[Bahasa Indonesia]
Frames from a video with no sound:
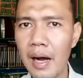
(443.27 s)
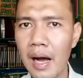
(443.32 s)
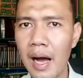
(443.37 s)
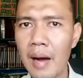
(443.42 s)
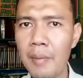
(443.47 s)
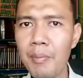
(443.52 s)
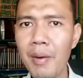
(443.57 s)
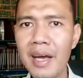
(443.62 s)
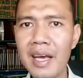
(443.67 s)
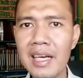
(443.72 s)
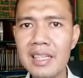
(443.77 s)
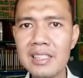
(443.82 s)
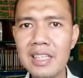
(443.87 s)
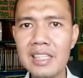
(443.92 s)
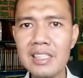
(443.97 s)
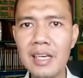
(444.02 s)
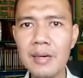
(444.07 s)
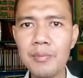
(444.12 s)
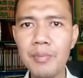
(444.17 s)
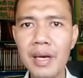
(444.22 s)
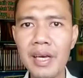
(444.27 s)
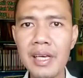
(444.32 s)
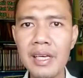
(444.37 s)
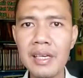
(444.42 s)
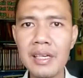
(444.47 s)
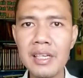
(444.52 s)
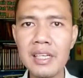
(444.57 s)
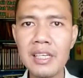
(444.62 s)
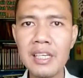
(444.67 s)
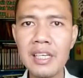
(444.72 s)
apa yang saya
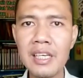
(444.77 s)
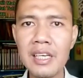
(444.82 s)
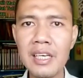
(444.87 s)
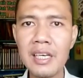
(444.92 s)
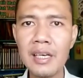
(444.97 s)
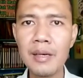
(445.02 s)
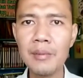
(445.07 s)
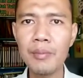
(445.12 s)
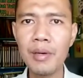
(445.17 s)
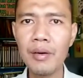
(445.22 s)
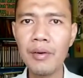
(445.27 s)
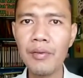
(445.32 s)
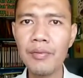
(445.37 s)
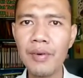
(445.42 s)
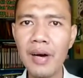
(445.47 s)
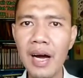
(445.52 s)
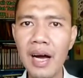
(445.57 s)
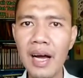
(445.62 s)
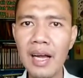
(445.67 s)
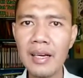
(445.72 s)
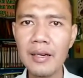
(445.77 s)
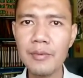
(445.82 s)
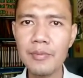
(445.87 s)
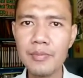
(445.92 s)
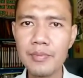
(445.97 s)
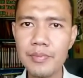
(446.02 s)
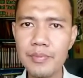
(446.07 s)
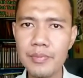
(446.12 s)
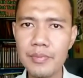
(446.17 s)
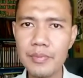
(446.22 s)
sampaikan ini bermanfaat
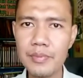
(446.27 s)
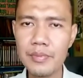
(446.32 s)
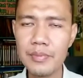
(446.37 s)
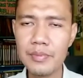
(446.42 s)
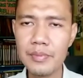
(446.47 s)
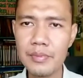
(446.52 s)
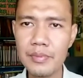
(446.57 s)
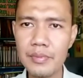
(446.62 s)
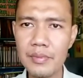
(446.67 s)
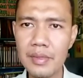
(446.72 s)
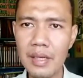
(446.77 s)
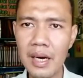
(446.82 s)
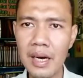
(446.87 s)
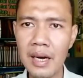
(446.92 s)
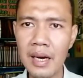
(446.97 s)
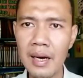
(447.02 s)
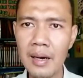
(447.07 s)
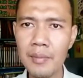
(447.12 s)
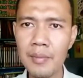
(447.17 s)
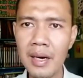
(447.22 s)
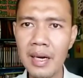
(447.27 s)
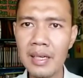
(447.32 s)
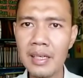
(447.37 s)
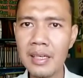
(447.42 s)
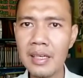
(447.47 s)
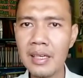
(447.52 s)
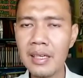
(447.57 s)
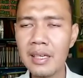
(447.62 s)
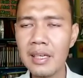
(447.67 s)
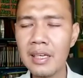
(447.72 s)
uh,
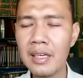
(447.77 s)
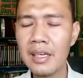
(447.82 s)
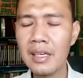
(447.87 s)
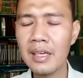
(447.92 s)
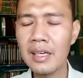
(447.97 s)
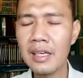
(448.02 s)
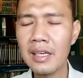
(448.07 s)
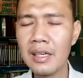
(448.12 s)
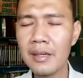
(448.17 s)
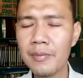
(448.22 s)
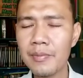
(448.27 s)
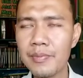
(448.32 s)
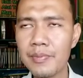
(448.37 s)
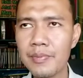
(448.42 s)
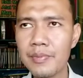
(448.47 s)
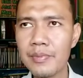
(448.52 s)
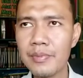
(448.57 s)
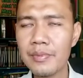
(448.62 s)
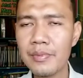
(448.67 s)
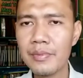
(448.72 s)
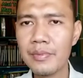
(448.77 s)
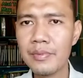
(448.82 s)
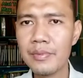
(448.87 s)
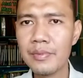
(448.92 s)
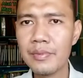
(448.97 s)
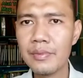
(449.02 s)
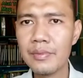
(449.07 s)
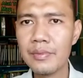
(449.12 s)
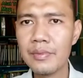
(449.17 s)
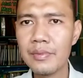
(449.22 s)
bagi
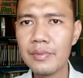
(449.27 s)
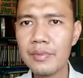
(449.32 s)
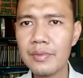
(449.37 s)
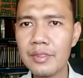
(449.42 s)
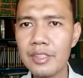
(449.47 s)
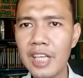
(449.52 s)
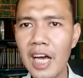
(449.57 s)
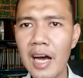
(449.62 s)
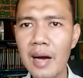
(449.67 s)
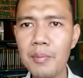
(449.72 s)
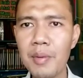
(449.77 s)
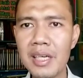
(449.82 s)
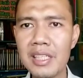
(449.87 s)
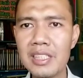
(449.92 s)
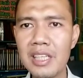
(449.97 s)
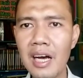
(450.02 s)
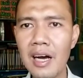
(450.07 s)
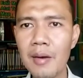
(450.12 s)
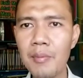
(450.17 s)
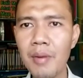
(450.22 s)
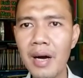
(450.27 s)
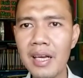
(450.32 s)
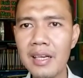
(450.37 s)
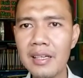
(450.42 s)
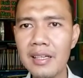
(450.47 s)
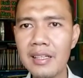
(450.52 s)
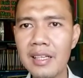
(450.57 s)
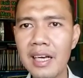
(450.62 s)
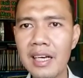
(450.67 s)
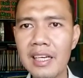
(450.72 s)

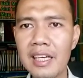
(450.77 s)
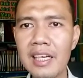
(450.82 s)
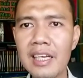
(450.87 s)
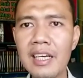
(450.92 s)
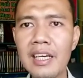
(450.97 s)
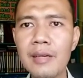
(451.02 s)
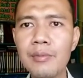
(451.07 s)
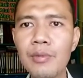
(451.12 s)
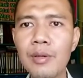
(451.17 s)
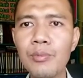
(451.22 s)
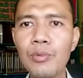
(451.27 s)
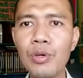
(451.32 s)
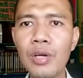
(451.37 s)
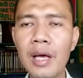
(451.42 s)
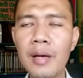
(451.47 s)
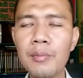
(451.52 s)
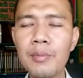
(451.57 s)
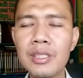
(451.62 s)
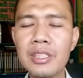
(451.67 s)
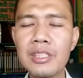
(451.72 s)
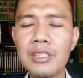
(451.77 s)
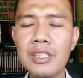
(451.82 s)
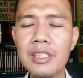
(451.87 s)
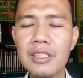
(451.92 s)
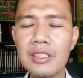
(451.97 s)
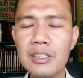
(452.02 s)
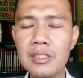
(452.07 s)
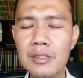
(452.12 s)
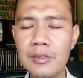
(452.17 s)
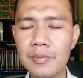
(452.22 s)
sahabat-sahabat yang ingin memulai
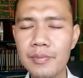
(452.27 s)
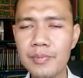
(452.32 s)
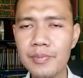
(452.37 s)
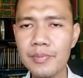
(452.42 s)
bisnis